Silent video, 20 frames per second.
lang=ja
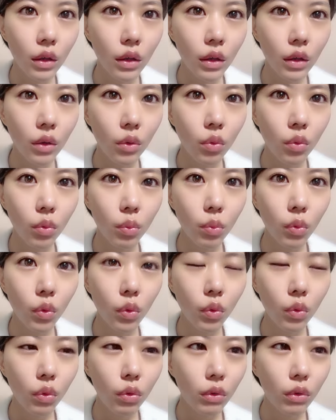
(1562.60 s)
手を
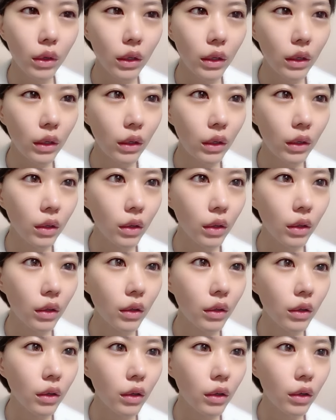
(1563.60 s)
持って
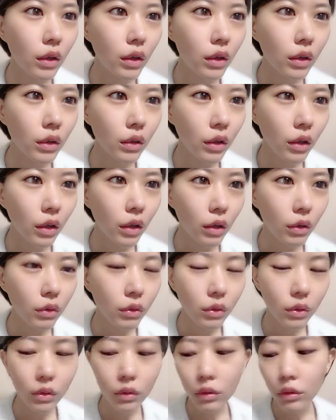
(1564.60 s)
あんな
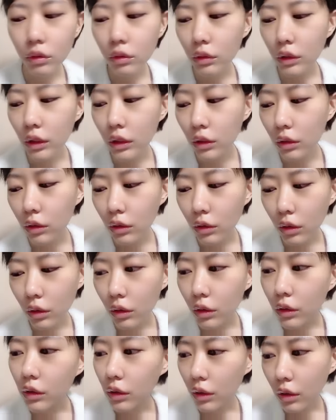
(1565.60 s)
ふうに
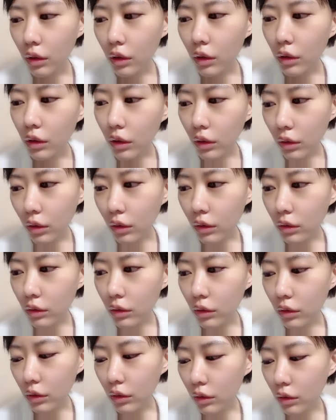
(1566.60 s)
は
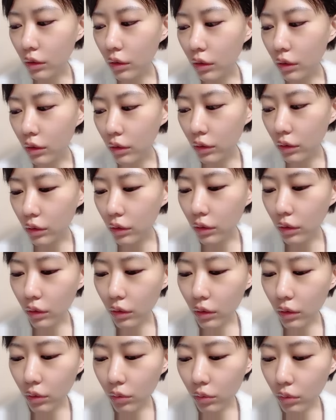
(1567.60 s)
いは
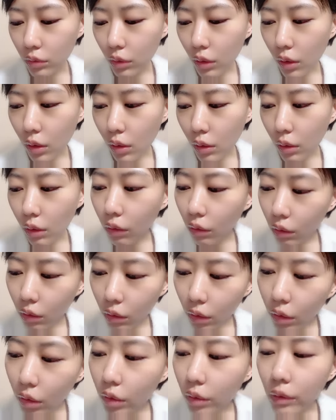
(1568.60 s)
いふ
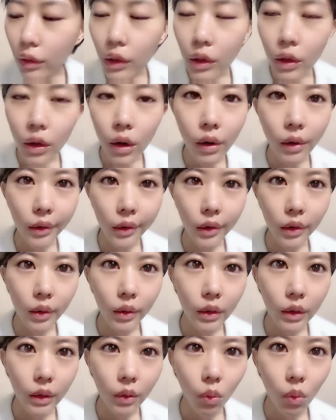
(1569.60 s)
はい
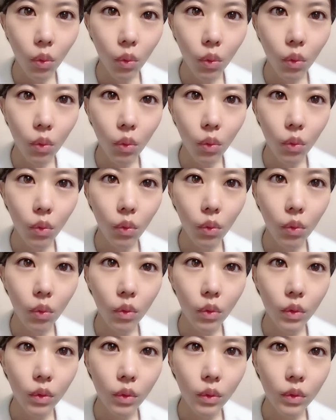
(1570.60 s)
ひ
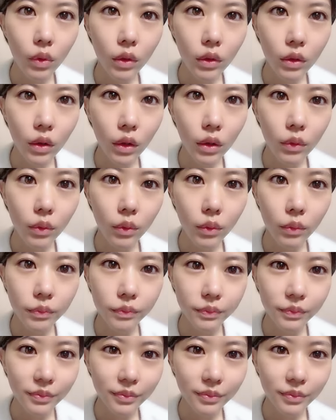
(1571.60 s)
ほココアさんの